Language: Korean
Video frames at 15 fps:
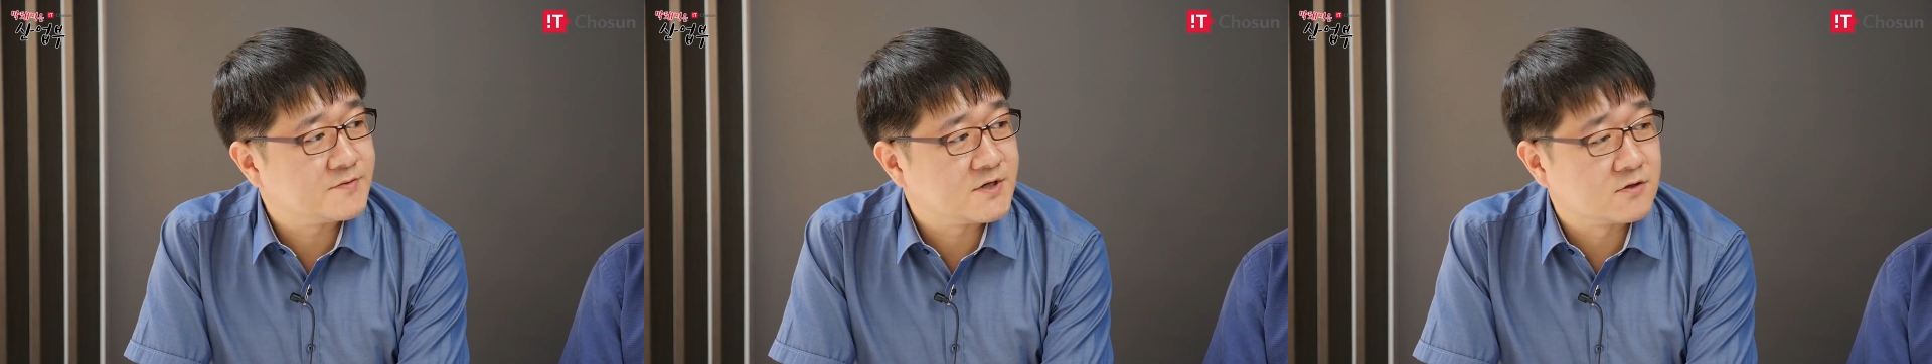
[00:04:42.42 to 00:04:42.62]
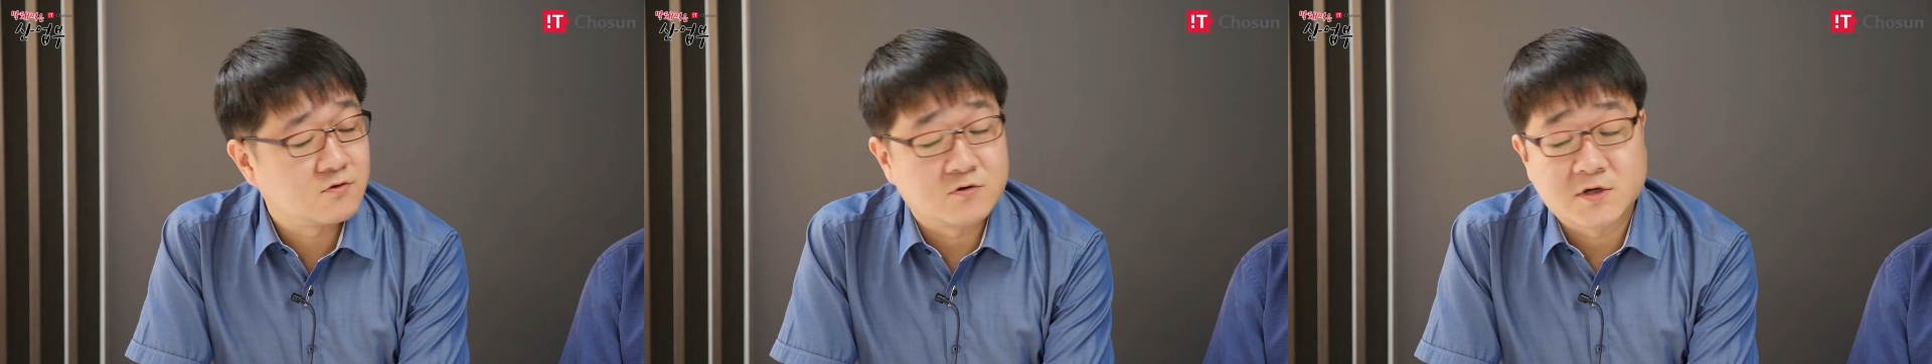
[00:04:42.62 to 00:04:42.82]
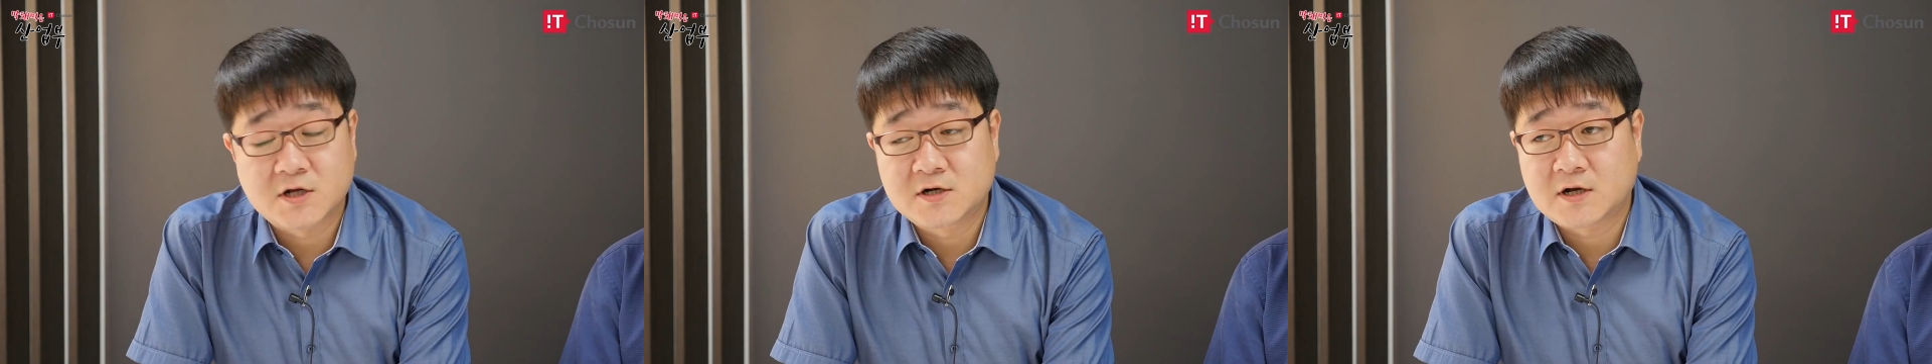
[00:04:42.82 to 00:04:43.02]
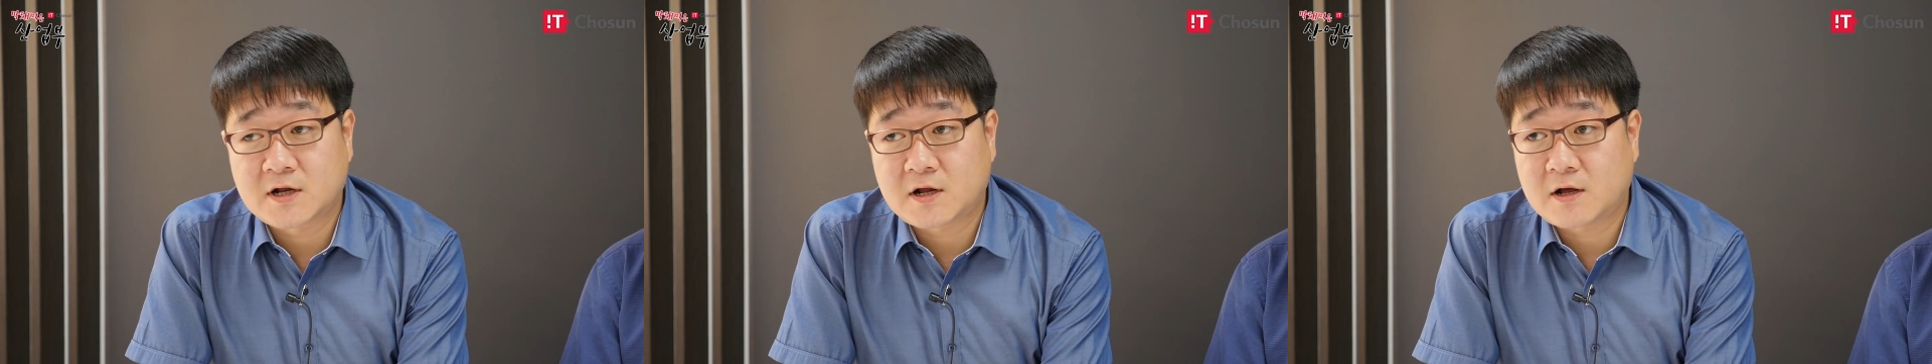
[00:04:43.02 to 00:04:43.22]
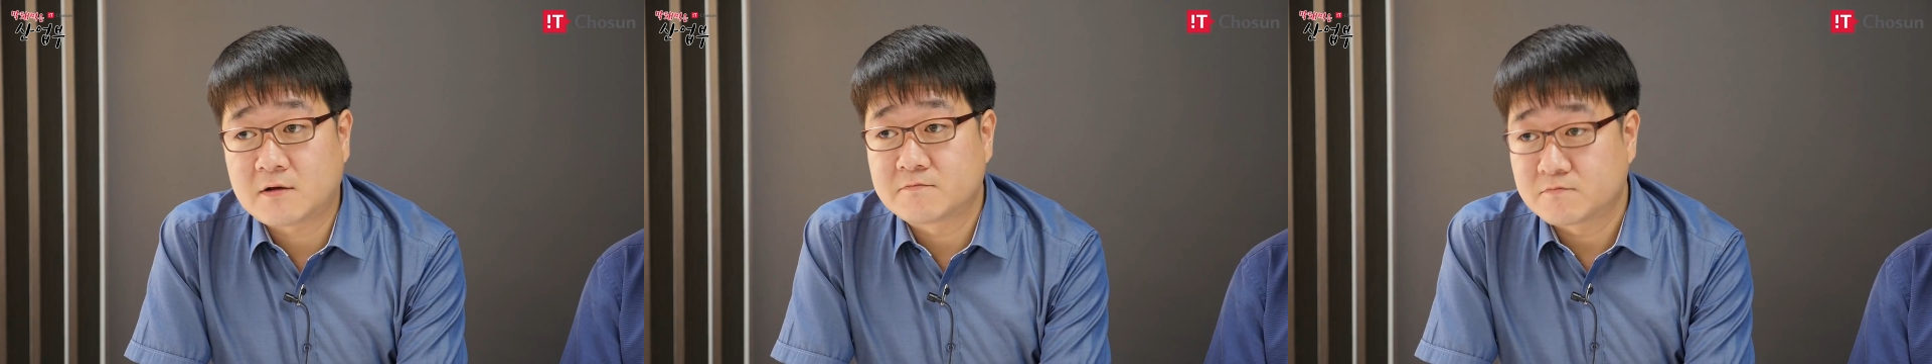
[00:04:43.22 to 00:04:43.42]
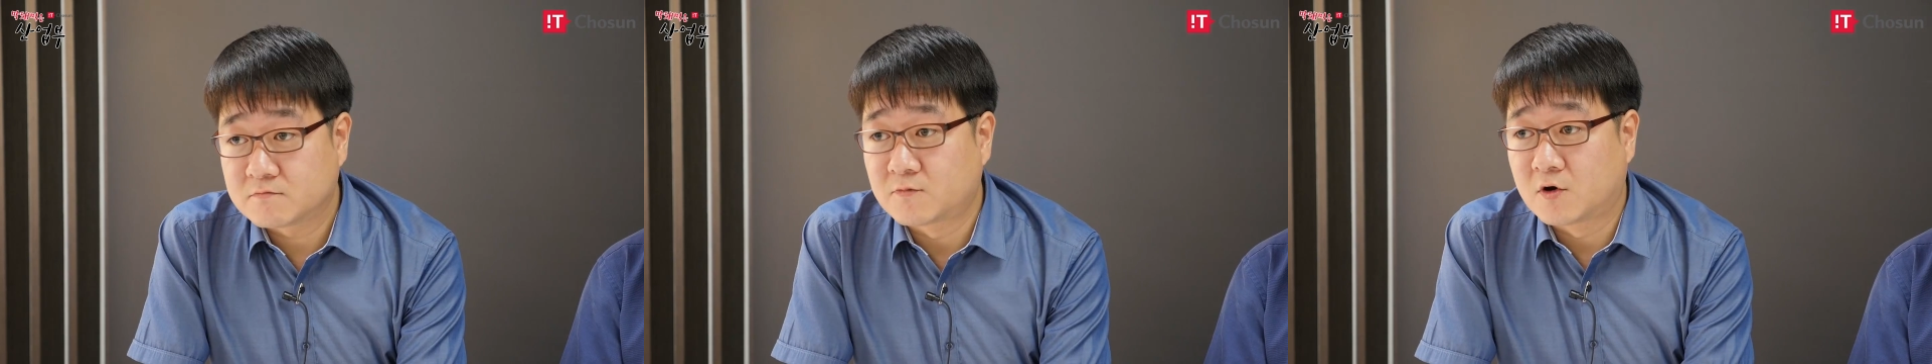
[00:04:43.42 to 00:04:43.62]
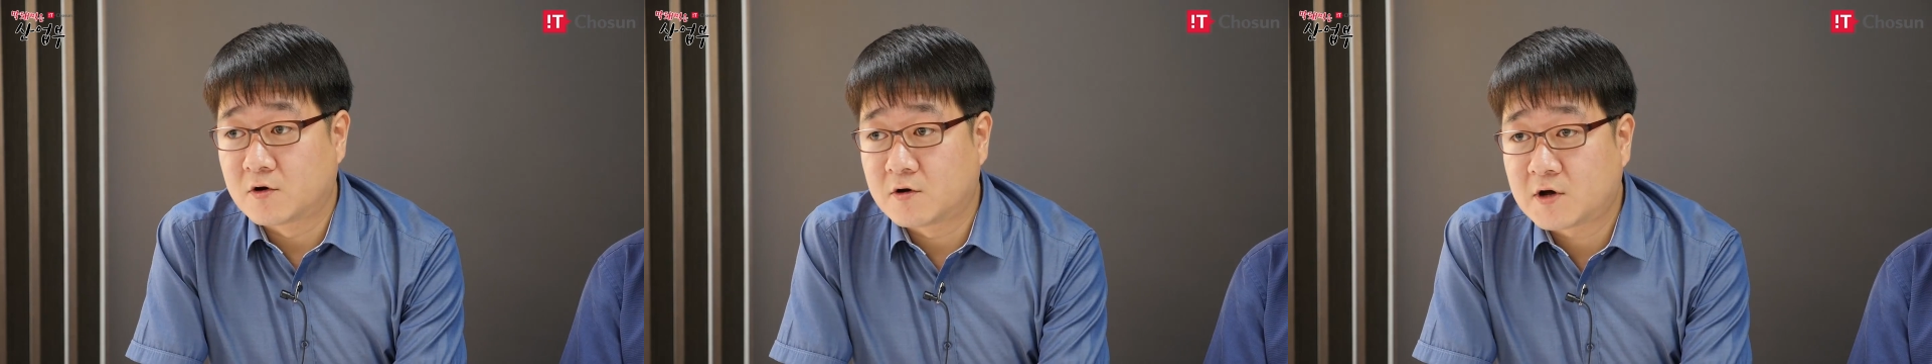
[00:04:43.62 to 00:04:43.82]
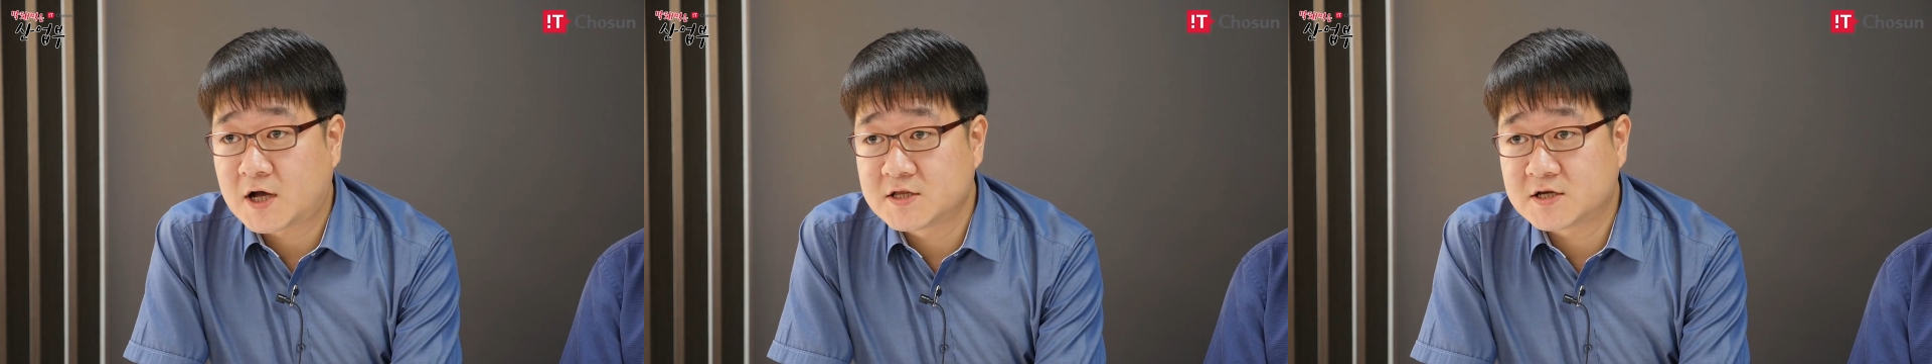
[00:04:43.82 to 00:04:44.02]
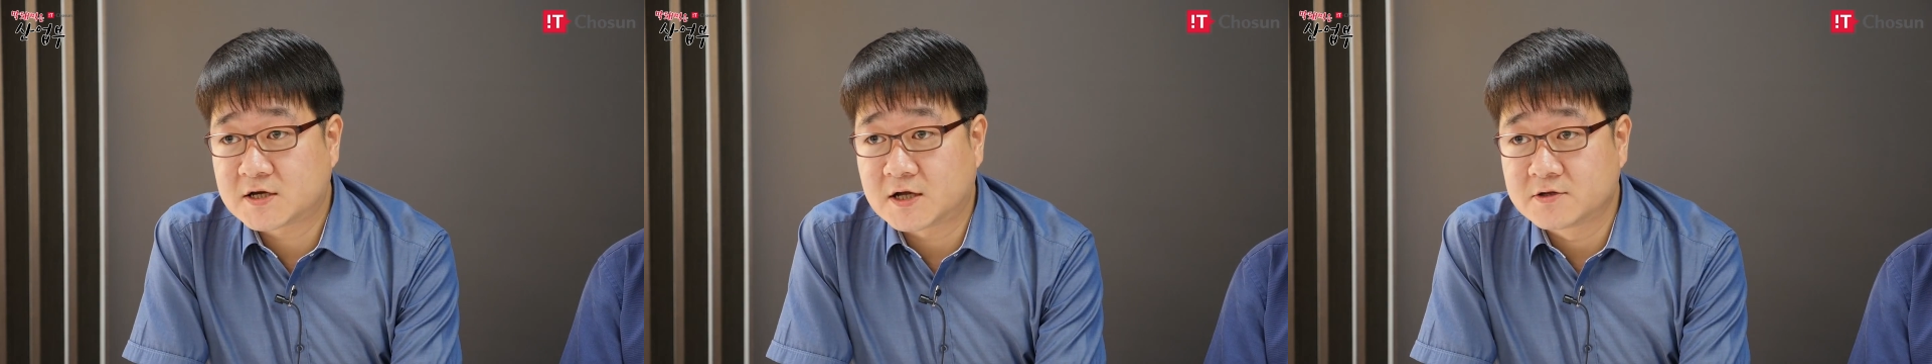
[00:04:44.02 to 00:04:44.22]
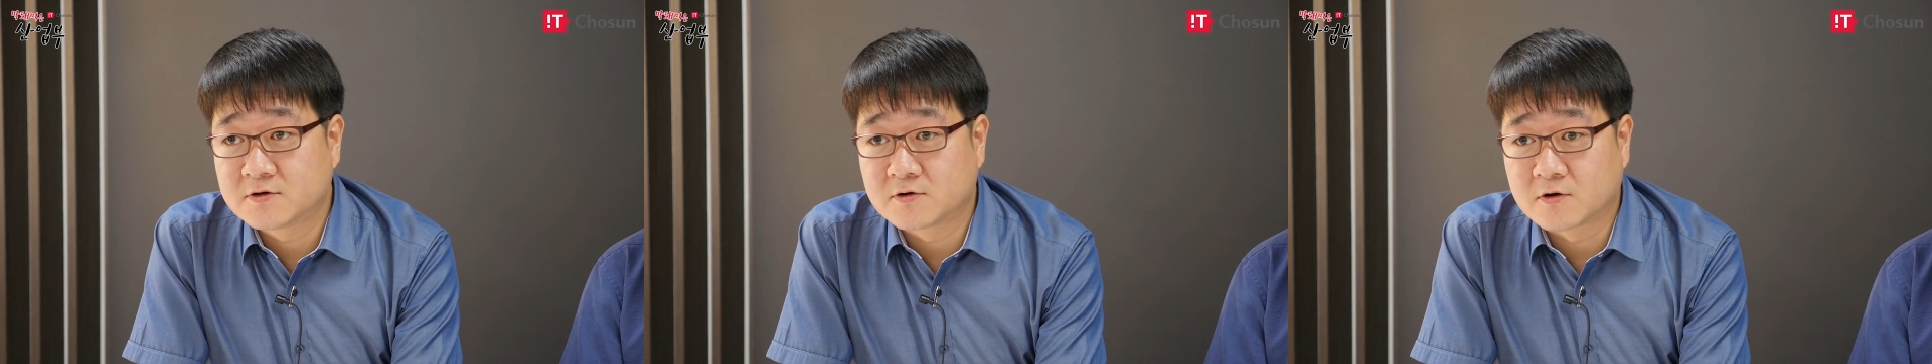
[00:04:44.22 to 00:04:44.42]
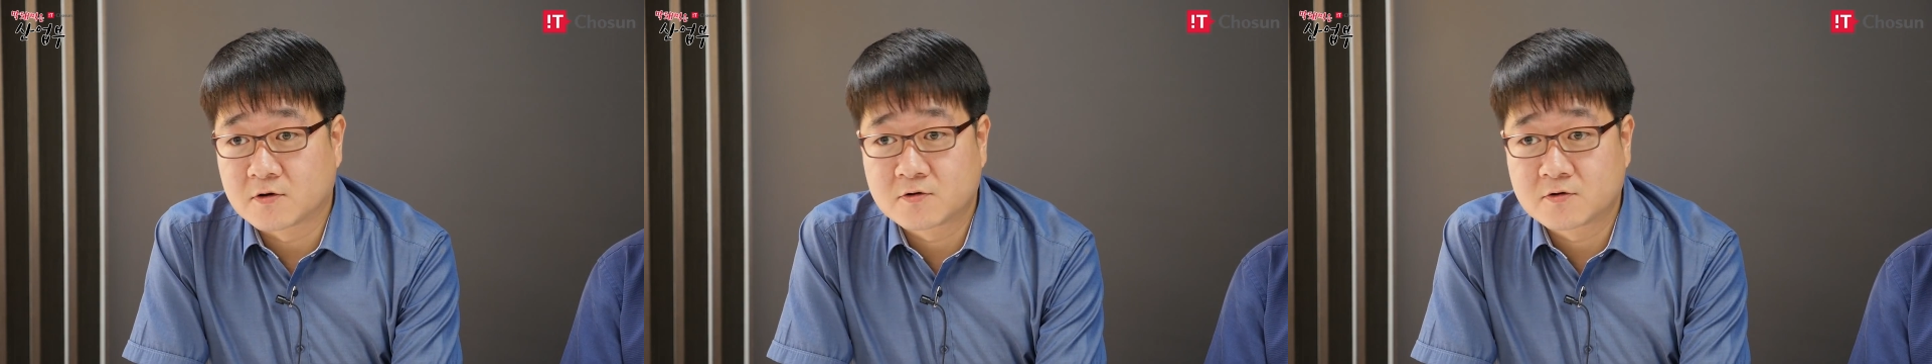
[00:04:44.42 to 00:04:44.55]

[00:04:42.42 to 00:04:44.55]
입장도 이해를 하니까요.